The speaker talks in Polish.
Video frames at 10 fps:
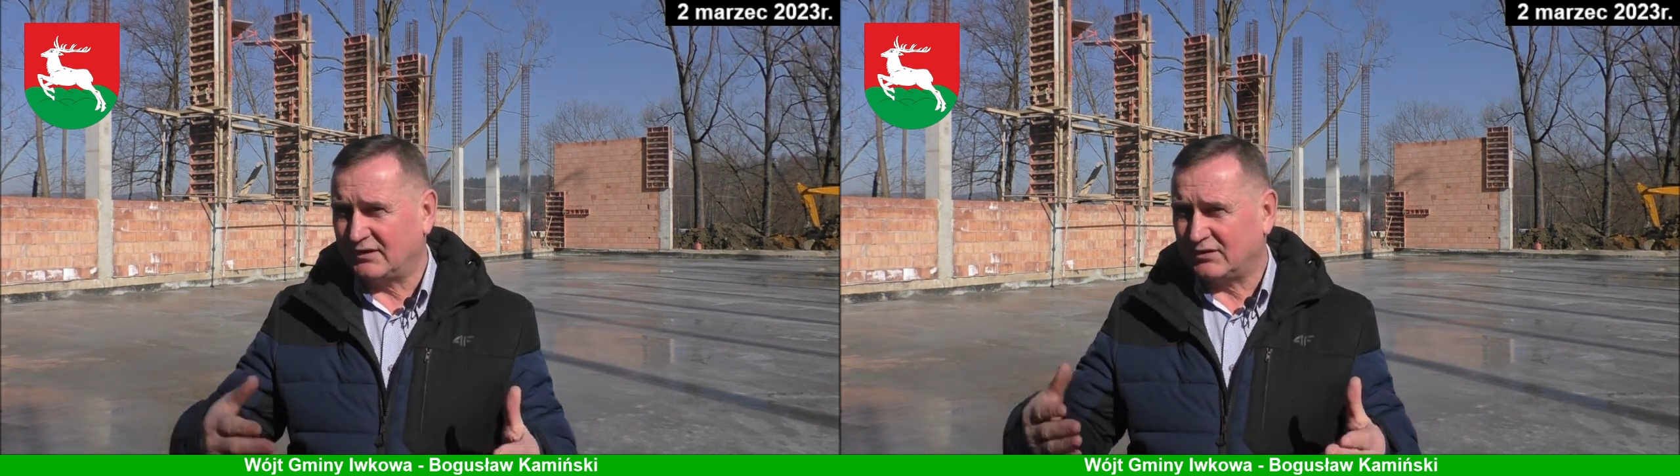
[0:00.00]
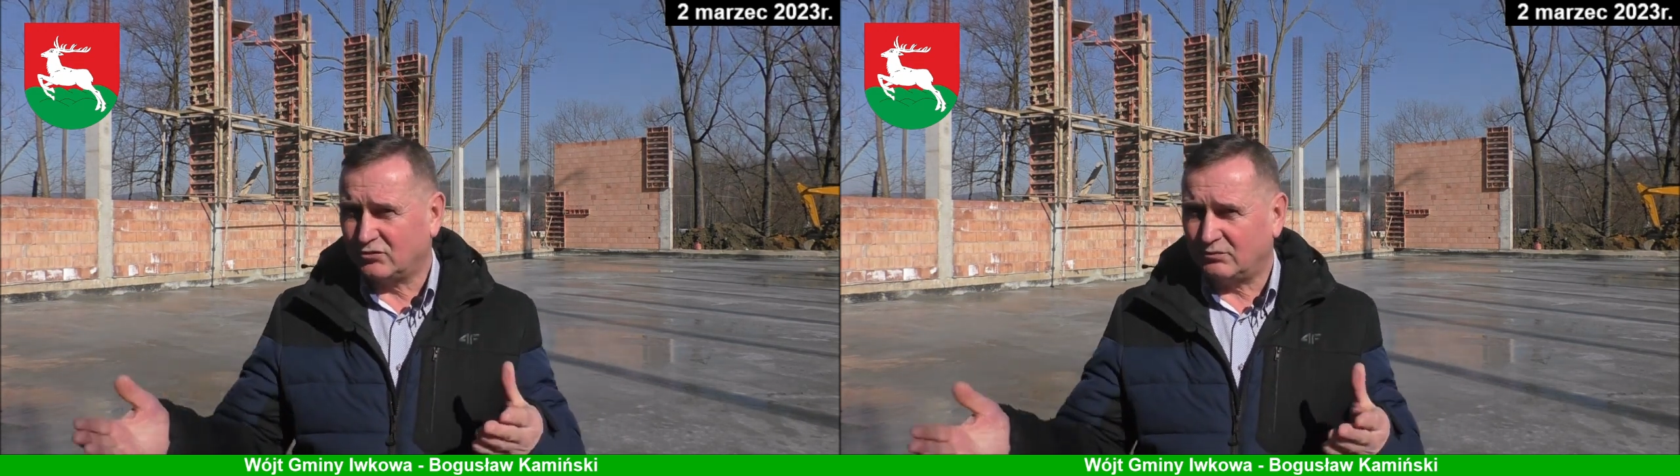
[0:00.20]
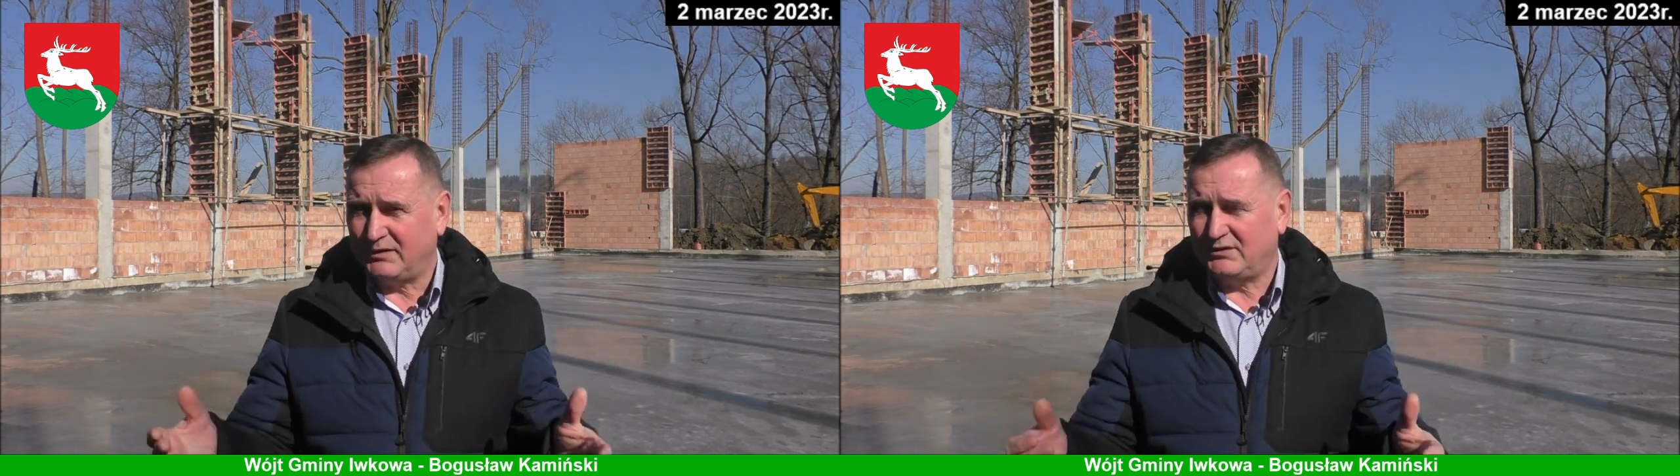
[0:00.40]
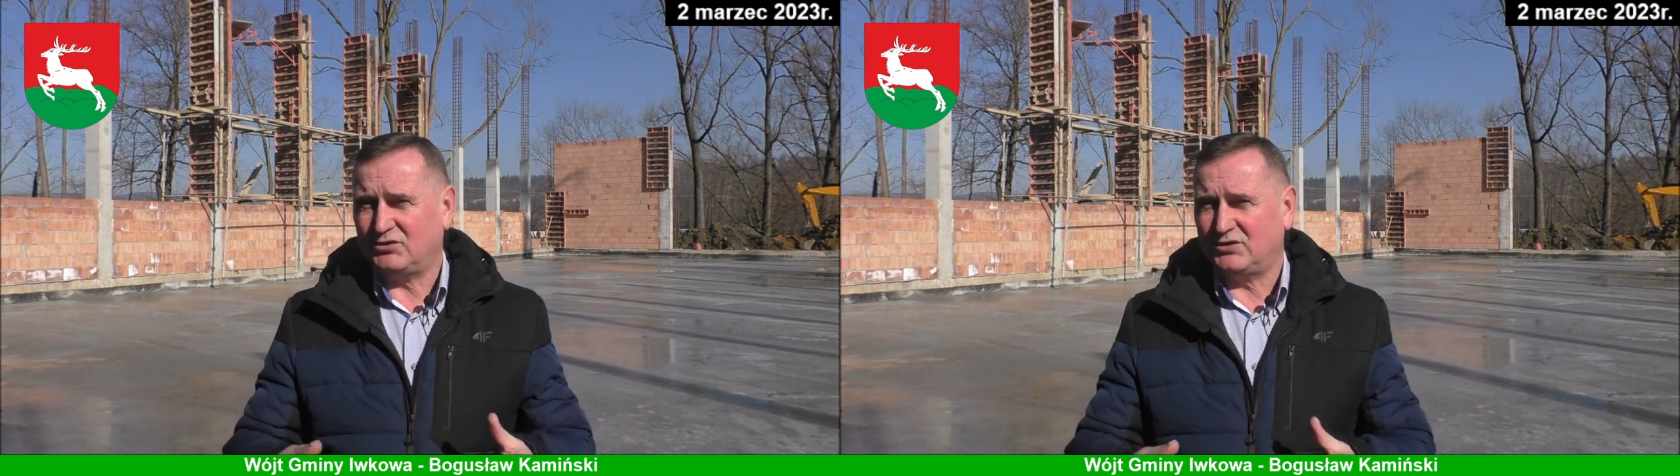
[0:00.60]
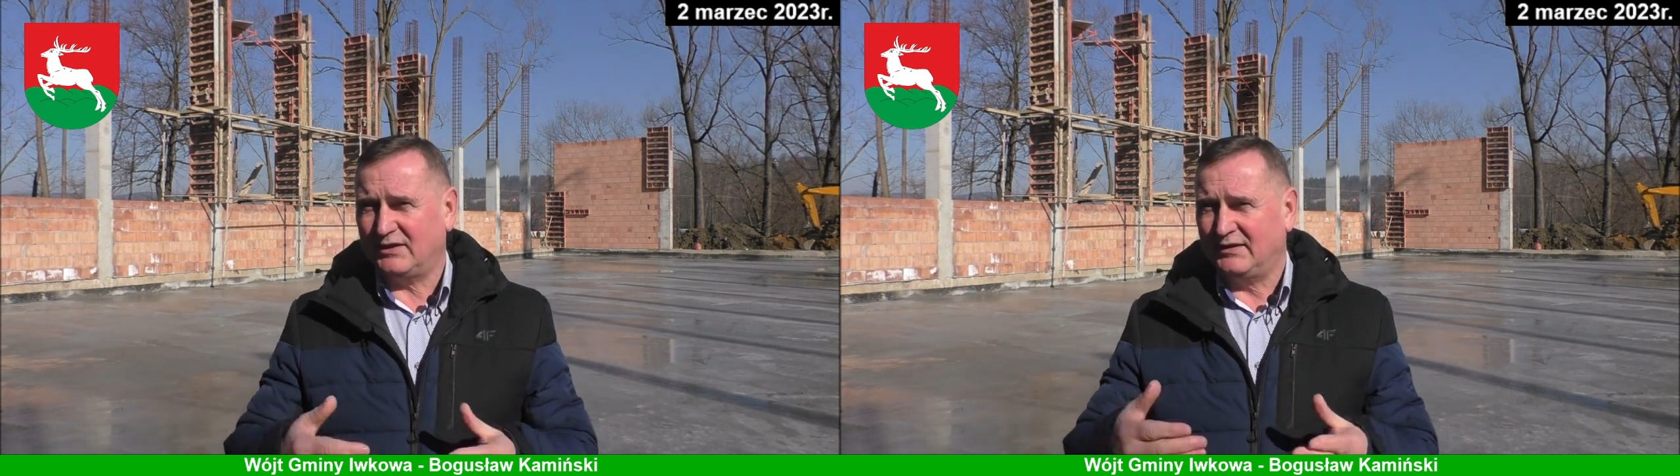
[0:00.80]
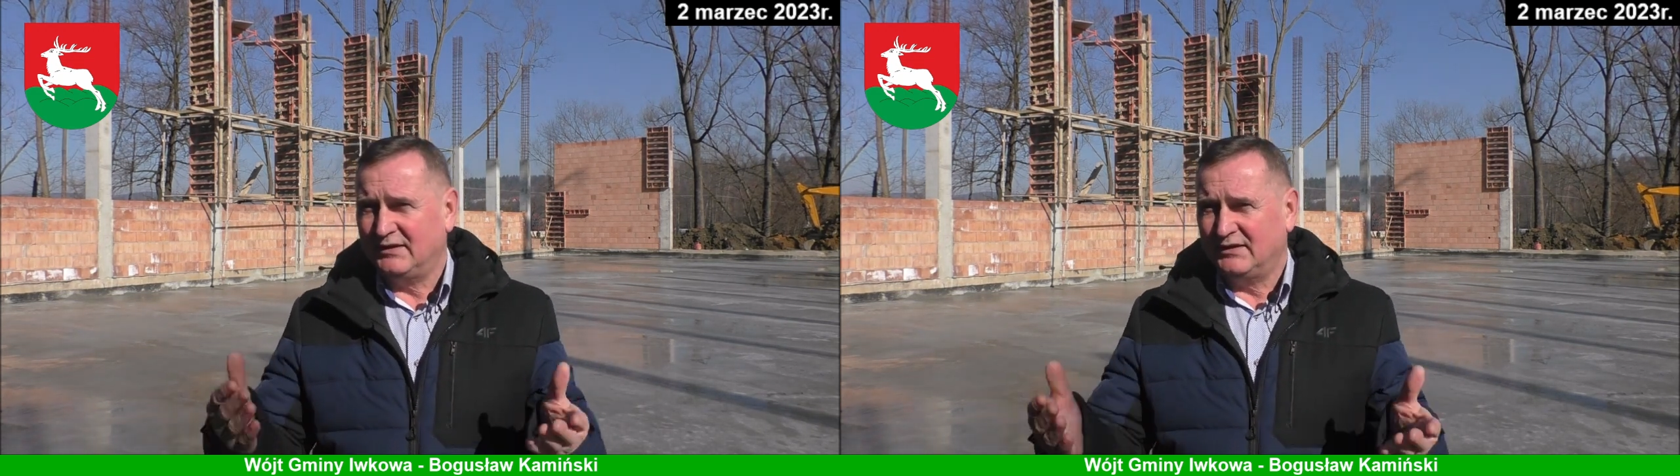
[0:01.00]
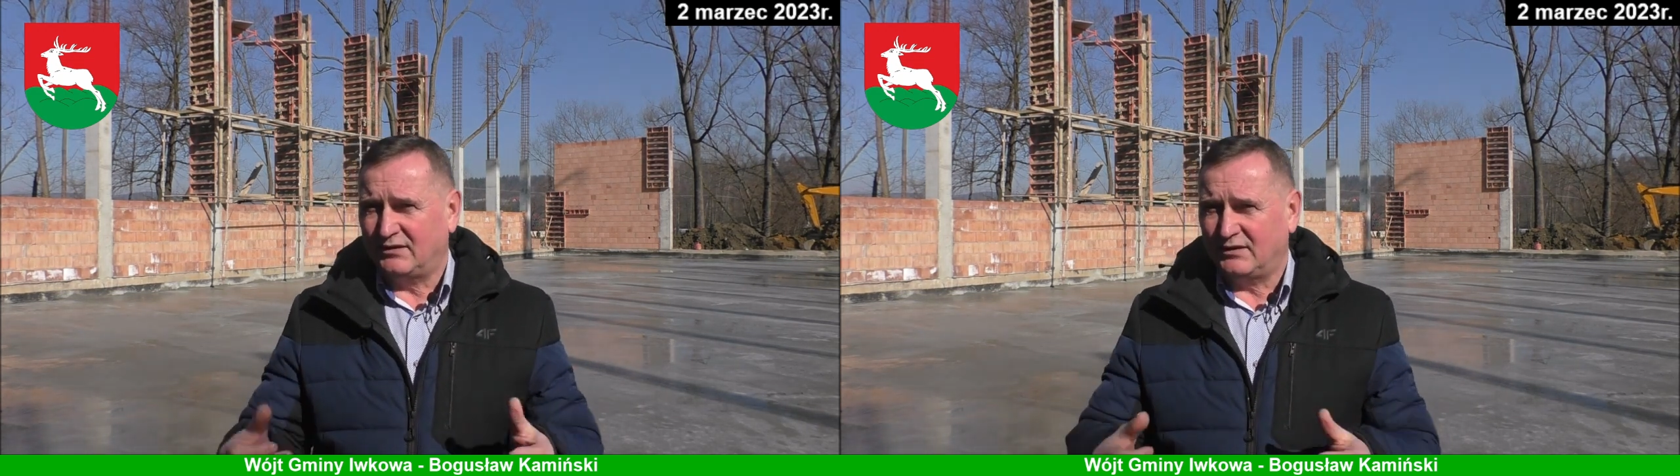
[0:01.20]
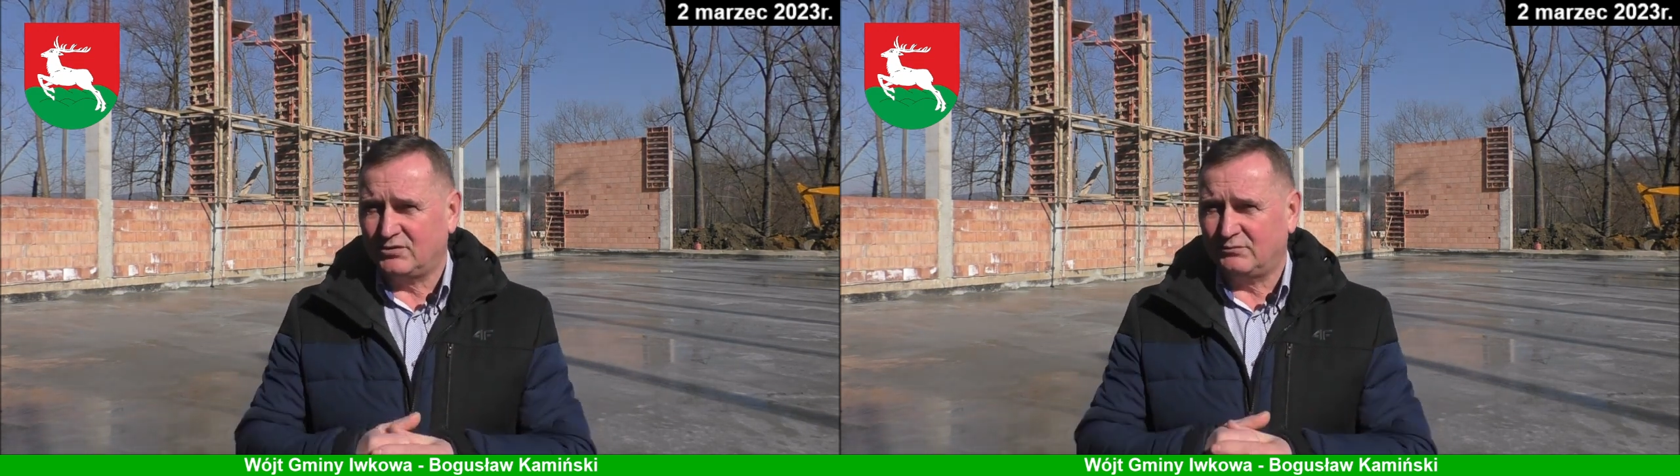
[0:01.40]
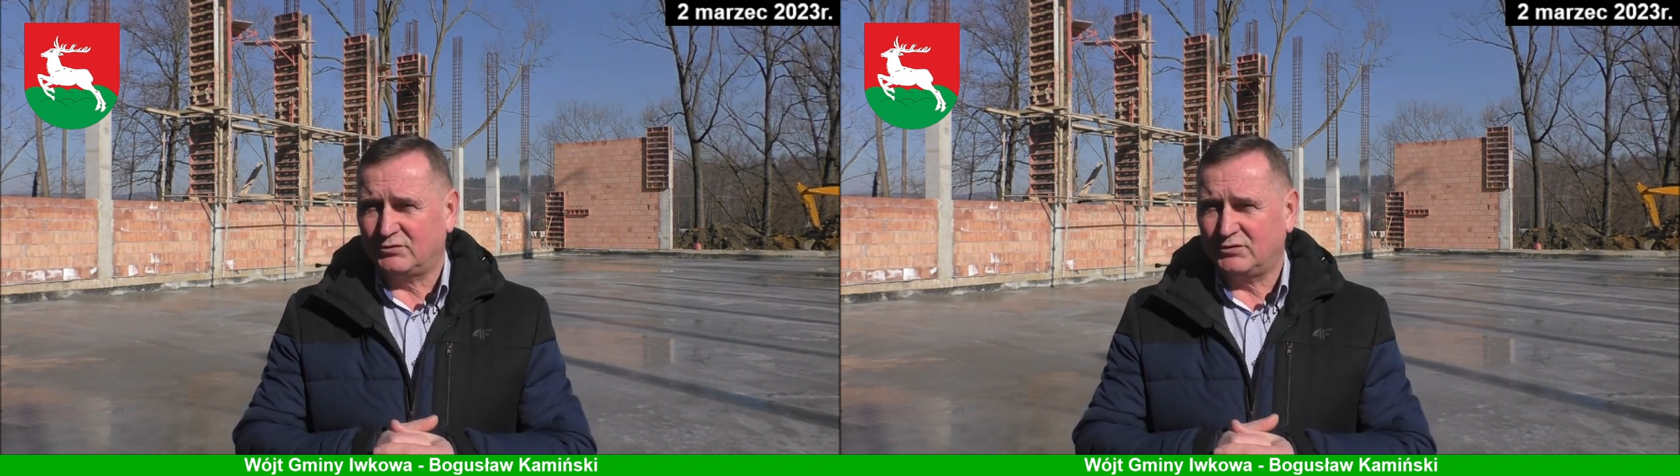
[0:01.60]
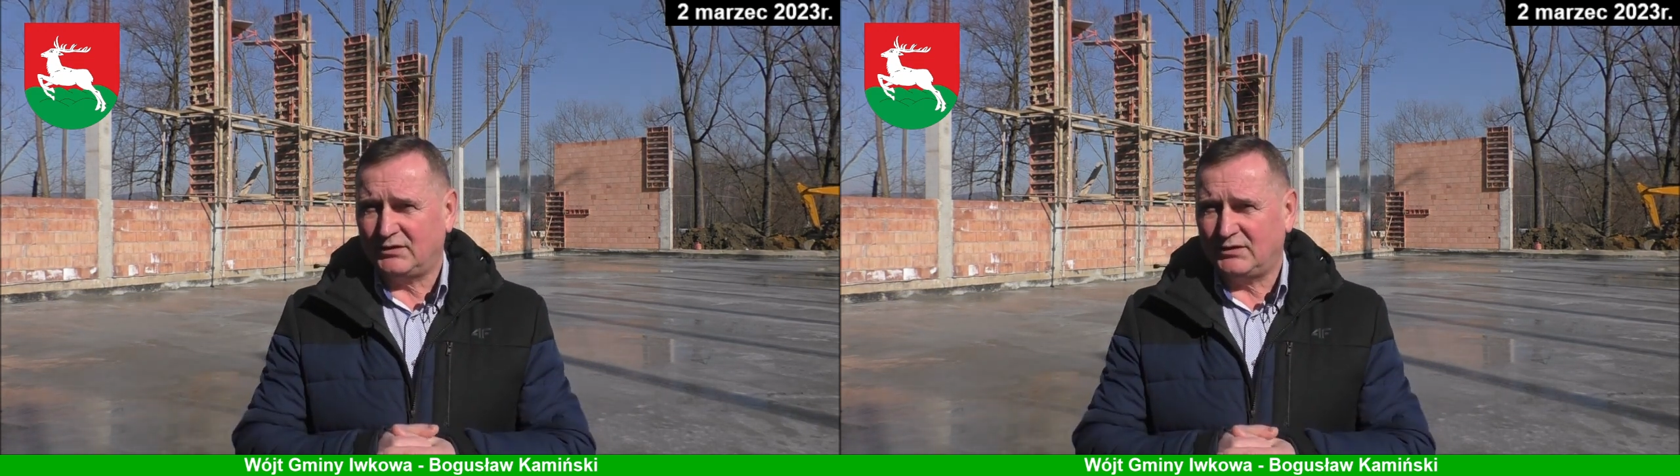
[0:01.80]
te nasze obejścia, te nasze
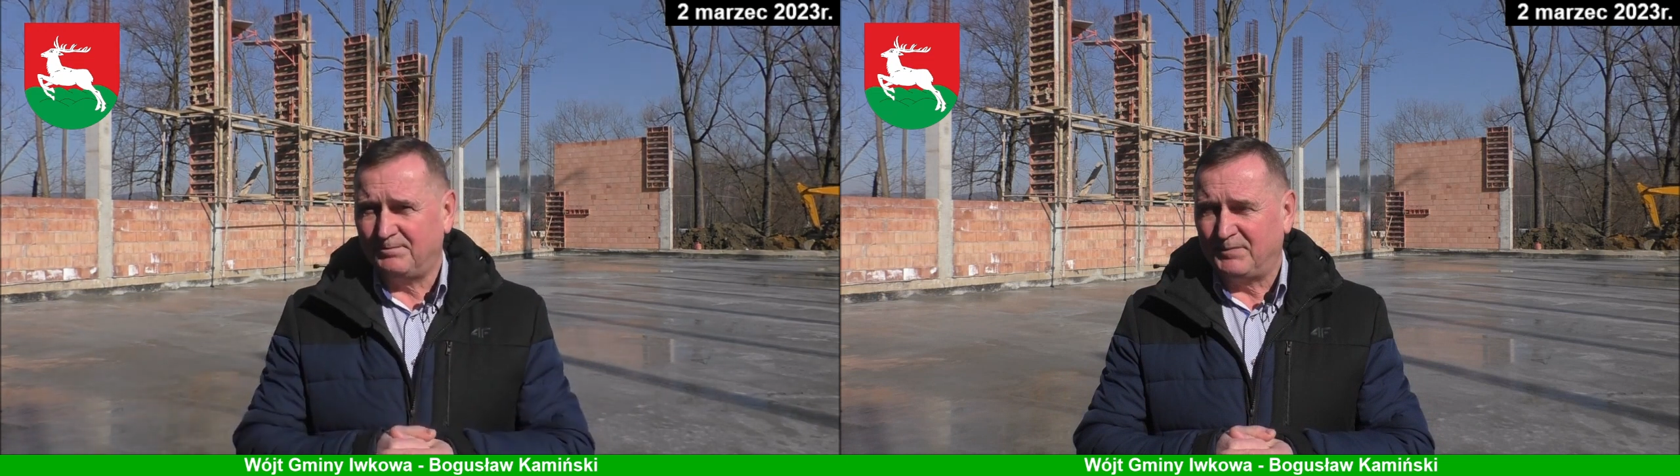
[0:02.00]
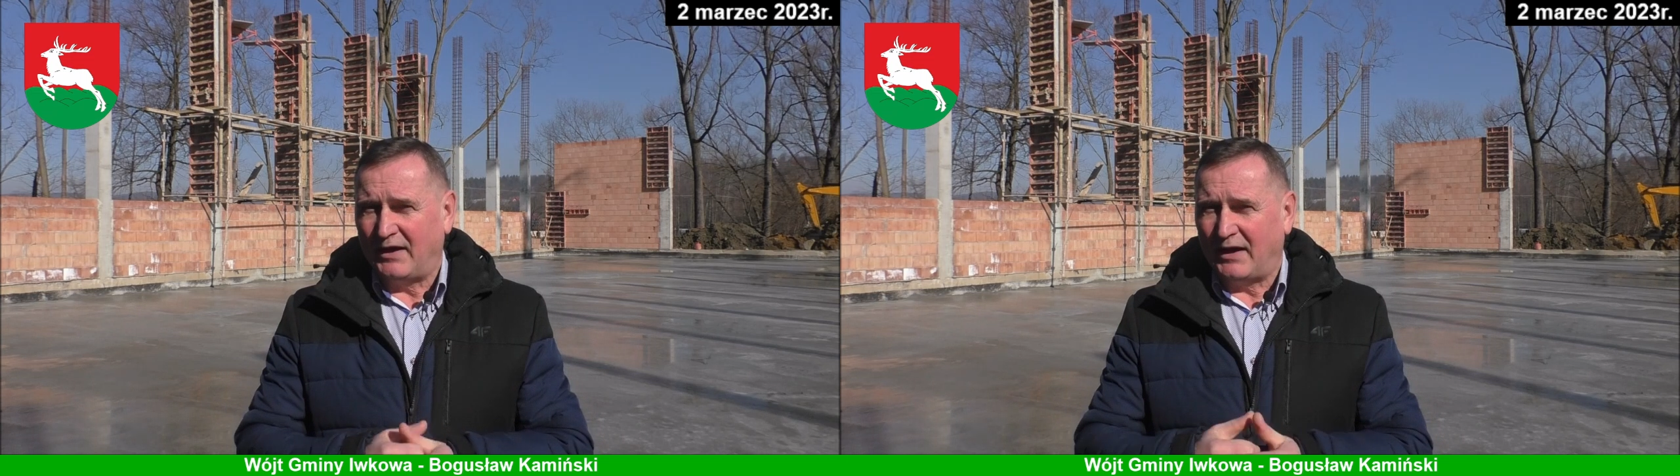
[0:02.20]
budynki,